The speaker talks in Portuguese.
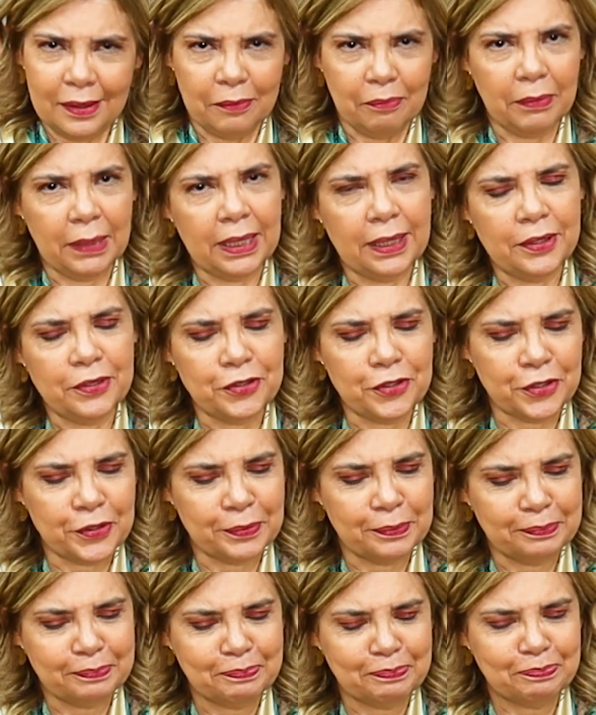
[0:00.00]

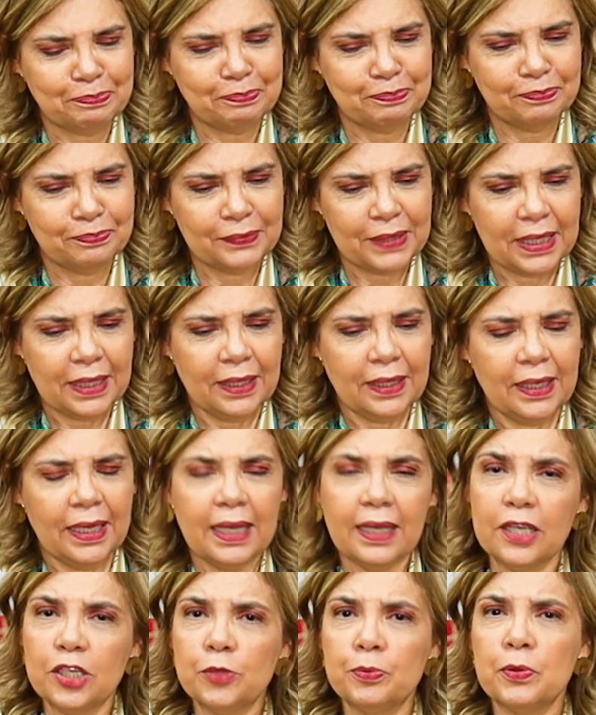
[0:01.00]
Mas
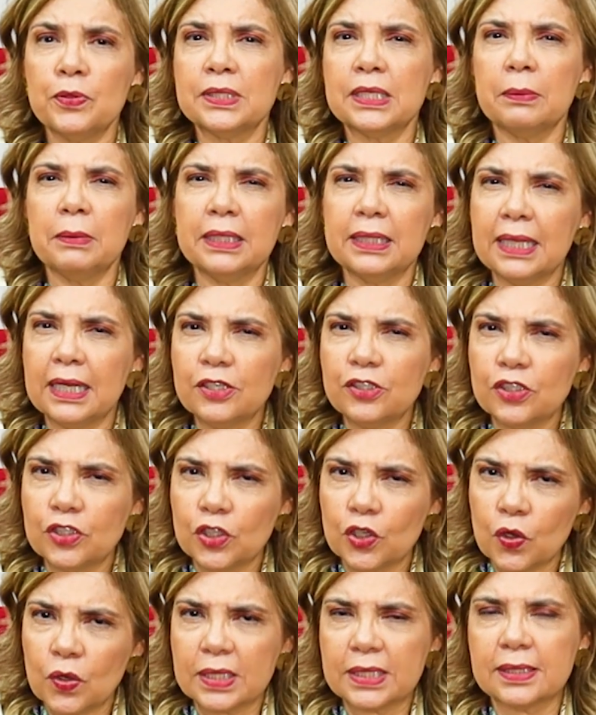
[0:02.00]
é responsabilidade
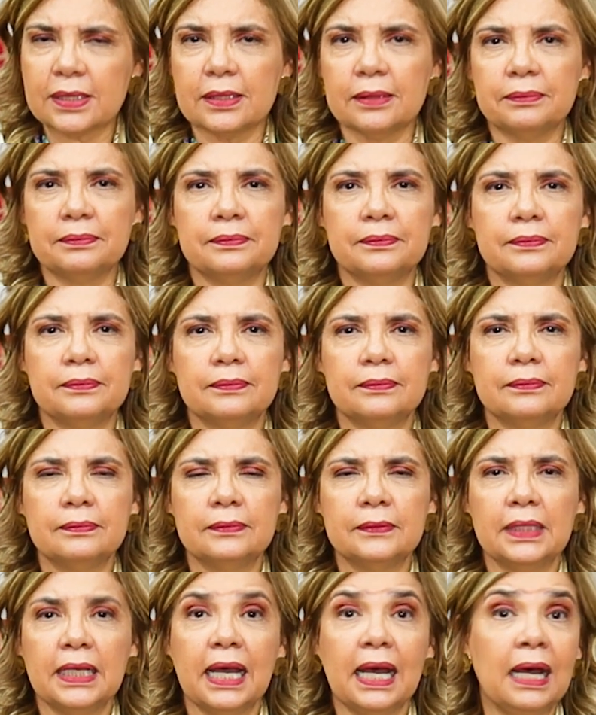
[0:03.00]
nossa
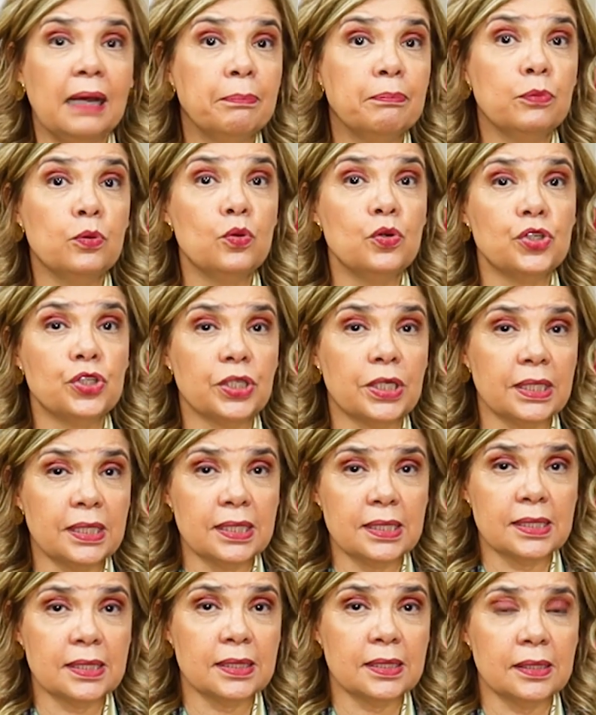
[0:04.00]
a busca
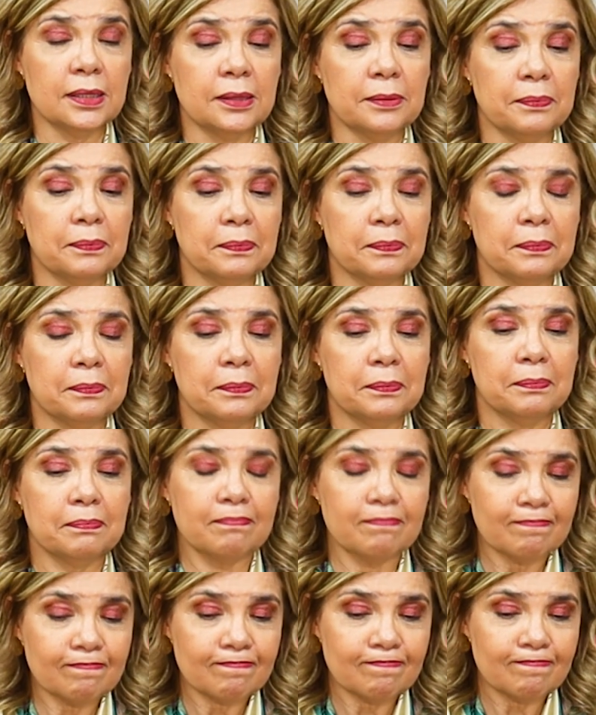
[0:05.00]
desse
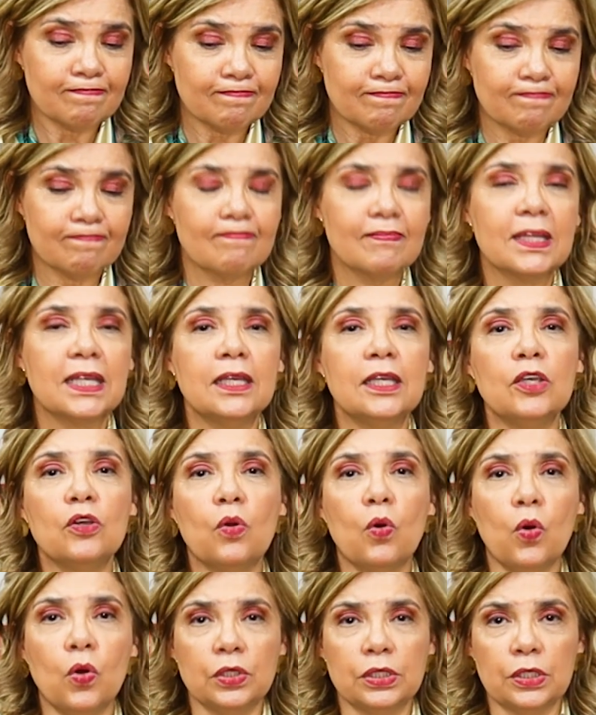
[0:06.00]

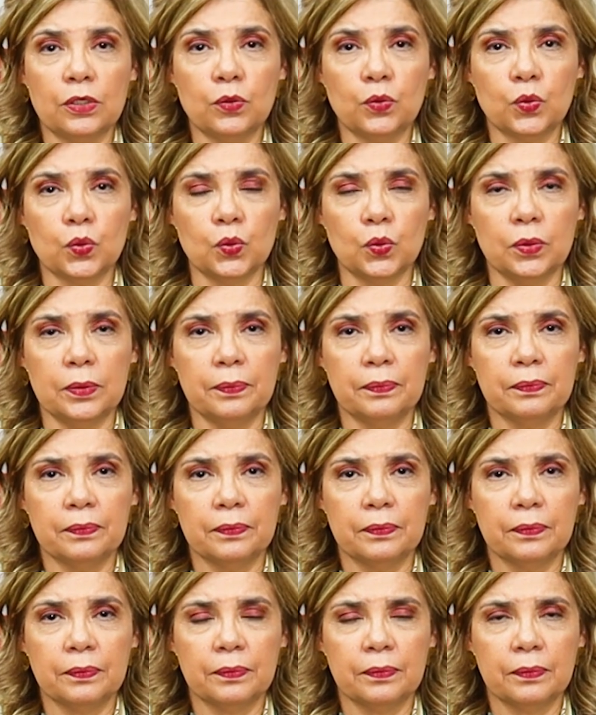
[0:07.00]
encontro eu tu,
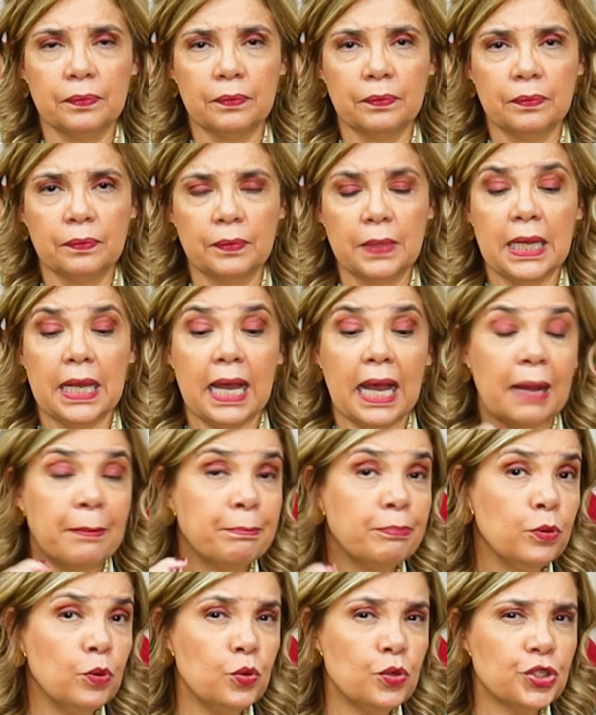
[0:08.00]
a
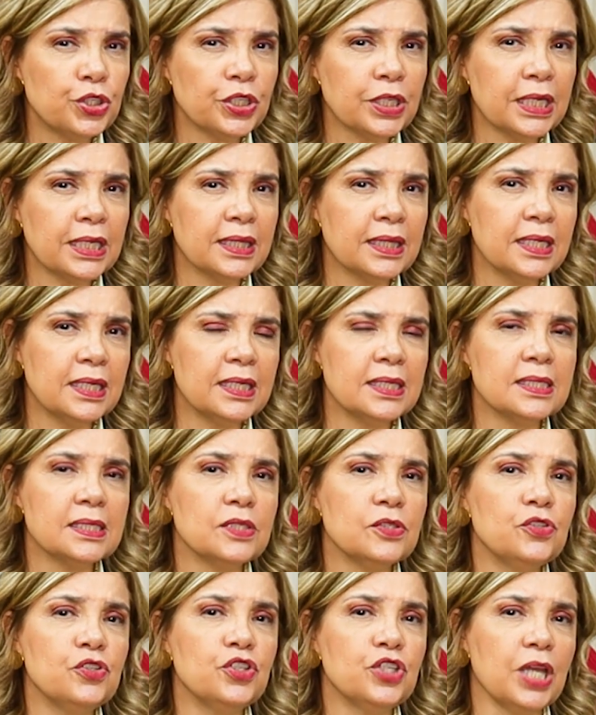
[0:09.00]
busca
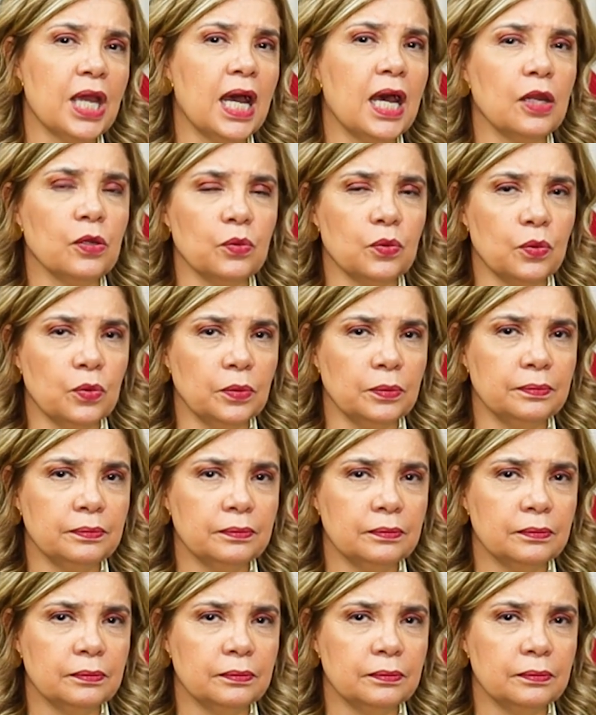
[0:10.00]
desse diálogo.